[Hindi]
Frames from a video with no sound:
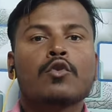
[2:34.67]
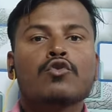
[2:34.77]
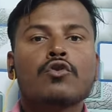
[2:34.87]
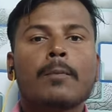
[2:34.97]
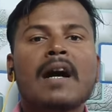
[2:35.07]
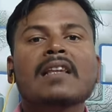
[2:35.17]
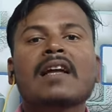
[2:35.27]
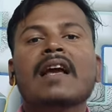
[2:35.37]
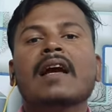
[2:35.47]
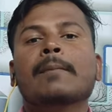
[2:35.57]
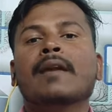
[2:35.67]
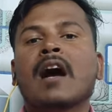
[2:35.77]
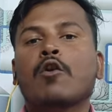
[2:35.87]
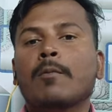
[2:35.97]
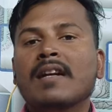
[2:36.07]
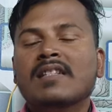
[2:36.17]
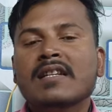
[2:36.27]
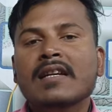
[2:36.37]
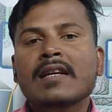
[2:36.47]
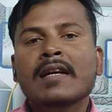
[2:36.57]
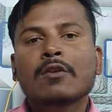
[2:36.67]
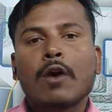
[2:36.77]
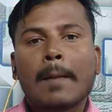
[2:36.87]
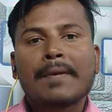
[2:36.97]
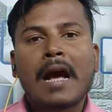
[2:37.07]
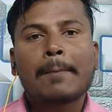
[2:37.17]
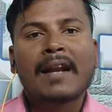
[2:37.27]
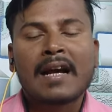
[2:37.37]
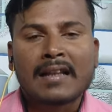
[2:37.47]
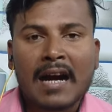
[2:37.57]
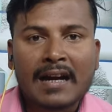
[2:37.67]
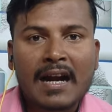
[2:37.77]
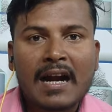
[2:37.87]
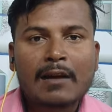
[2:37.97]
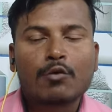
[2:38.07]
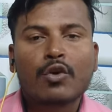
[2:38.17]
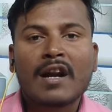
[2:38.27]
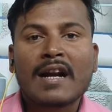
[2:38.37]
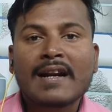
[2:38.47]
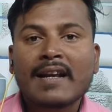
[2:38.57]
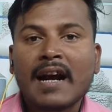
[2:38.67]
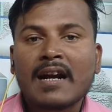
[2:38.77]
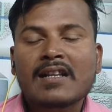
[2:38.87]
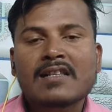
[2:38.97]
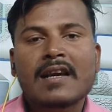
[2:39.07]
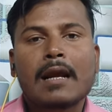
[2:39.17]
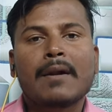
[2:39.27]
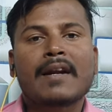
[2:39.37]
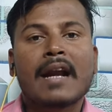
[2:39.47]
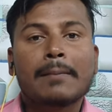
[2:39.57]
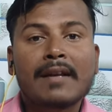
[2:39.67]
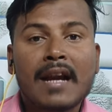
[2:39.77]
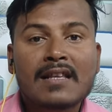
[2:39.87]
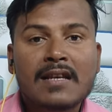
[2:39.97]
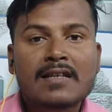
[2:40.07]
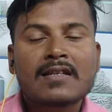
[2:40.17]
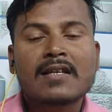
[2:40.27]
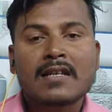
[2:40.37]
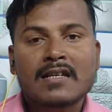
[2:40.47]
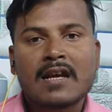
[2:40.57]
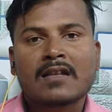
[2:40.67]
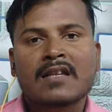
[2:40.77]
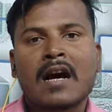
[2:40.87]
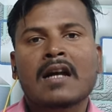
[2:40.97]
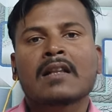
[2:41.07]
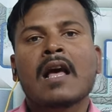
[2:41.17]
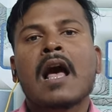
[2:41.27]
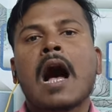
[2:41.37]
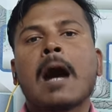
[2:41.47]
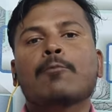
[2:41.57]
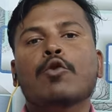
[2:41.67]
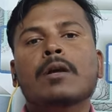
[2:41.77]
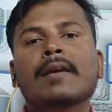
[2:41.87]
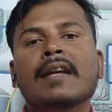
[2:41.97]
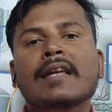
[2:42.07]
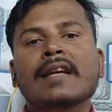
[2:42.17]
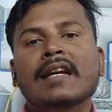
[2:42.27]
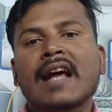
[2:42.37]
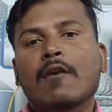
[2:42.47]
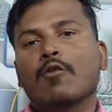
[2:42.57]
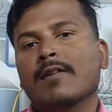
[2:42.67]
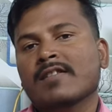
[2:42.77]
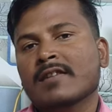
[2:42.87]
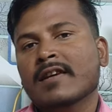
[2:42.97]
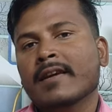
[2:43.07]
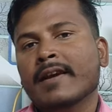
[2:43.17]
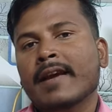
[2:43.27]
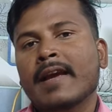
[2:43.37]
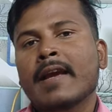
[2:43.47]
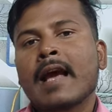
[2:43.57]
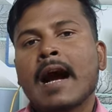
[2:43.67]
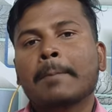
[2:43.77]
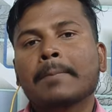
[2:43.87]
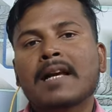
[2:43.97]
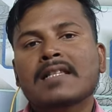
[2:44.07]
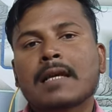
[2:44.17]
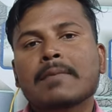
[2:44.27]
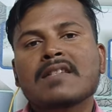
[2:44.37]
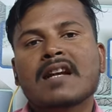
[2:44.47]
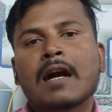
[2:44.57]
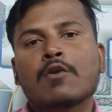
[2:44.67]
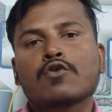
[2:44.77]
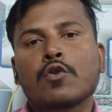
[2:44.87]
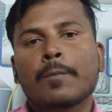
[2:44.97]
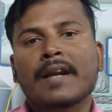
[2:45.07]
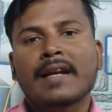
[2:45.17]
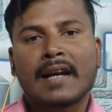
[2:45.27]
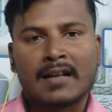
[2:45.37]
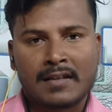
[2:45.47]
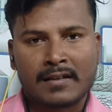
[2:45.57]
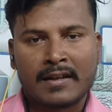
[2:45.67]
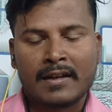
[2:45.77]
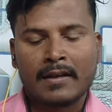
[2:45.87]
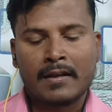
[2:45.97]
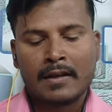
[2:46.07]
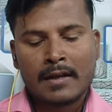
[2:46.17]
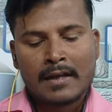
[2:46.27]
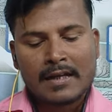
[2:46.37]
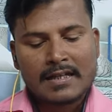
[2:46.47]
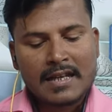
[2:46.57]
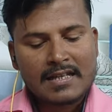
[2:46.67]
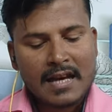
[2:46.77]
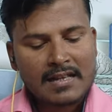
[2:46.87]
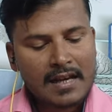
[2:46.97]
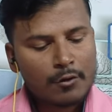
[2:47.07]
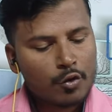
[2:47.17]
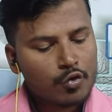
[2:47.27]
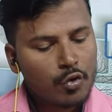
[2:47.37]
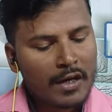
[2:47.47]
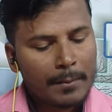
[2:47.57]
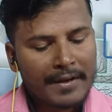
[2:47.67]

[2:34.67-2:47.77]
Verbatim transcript: दोस्तों बात करें अगर हम डॉक्यूमेंट्स की तो आप यहाँ पर आधार कार्ड वोटर आईडी कार्ड इसके अलावा ड्राइविंग लाइसेंस इसके साथ साथ आप कोई भी लीगल डॉक्यूमेंट्स दे करके अपना सेविंग्स अकाउंट ओपन करा सकते हैं इसके साथ साथ दोस्तों अगर